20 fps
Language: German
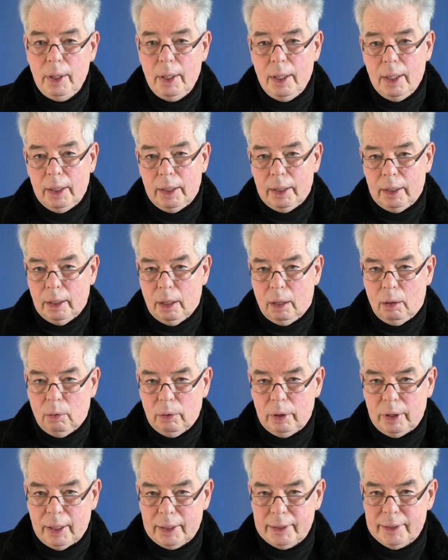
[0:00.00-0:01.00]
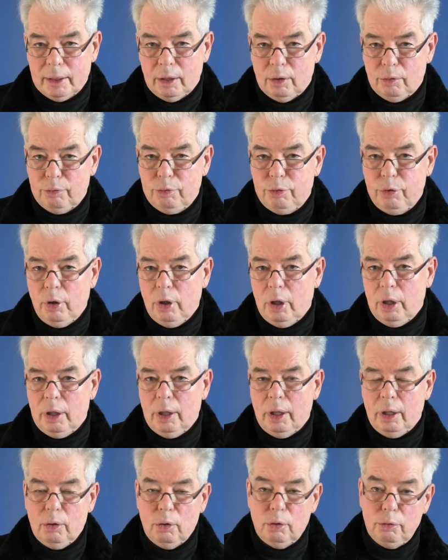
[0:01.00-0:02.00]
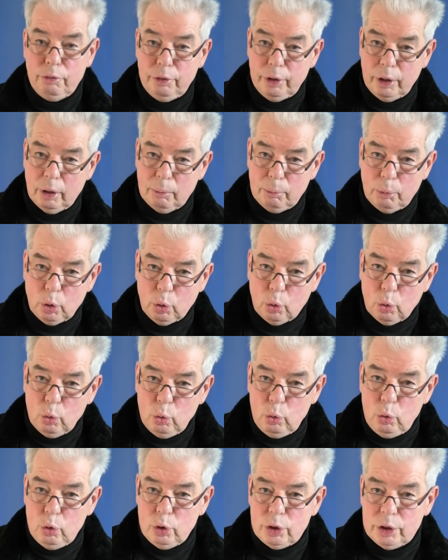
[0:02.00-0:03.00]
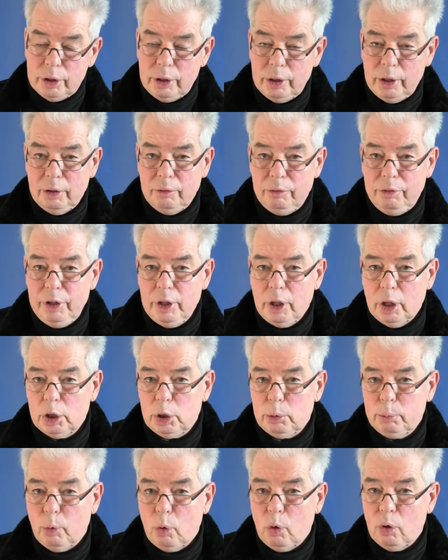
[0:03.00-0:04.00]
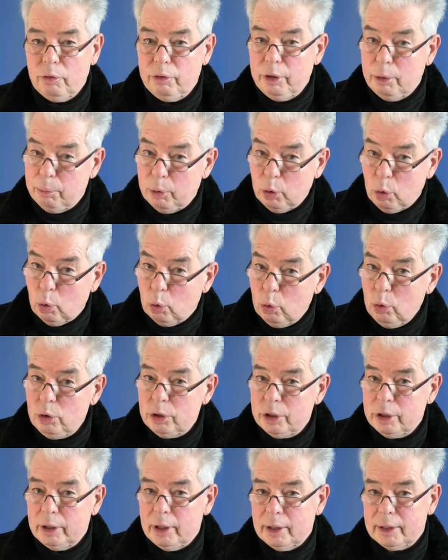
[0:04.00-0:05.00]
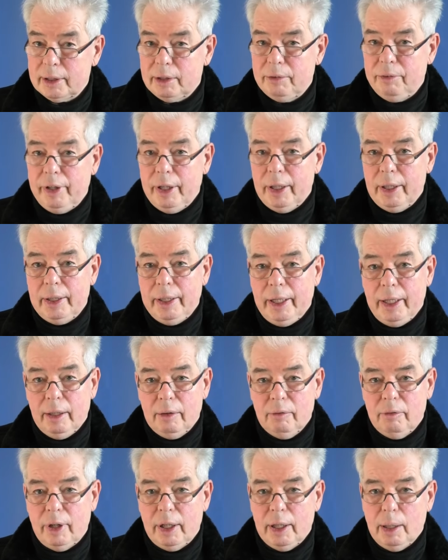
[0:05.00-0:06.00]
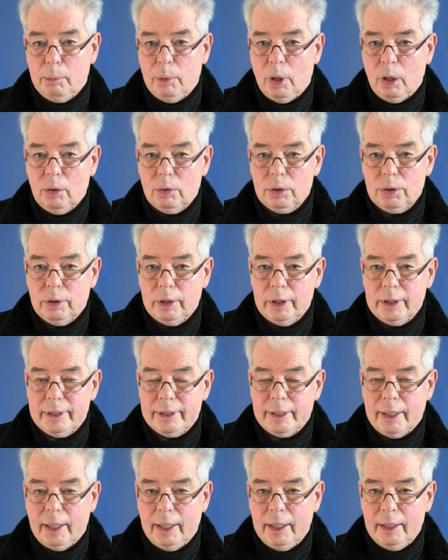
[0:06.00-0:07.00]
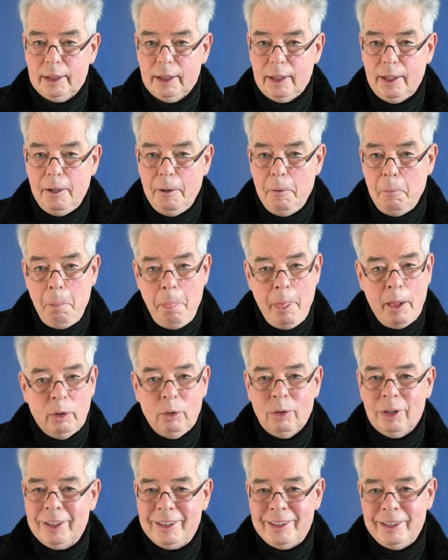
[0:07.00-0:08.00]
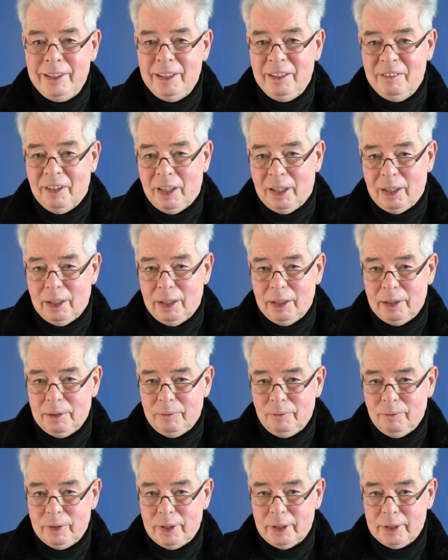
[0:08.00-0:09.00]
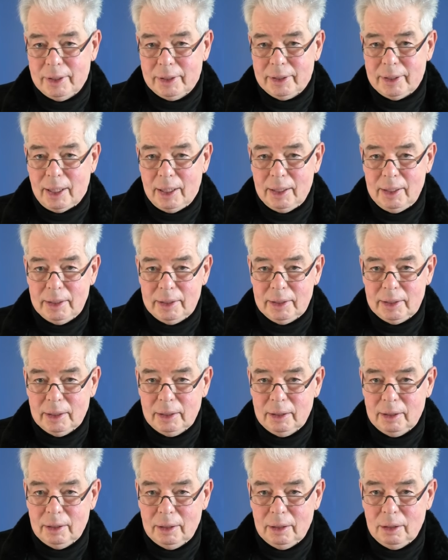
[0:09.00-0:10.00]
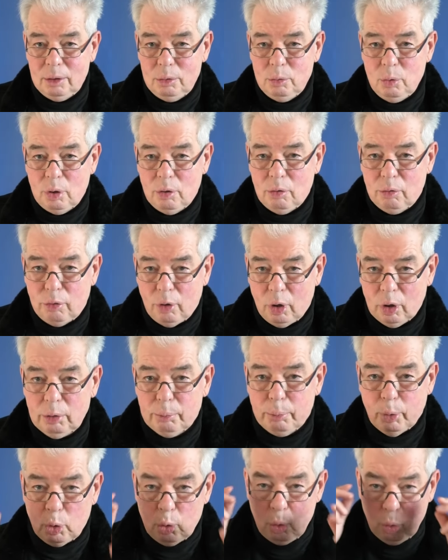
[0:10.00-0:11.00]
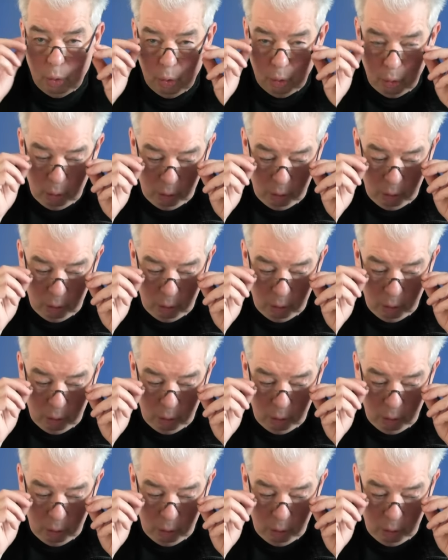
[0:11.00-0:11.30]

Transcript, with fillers: genau das auch fördern und wir begrüßen den Widerspruch, wir begrüßen das Querdenken, war ja mal auch so eine Zeit, nur das ist nicht die Wahrheit. Das ist alles äh, nur Wortbekundung.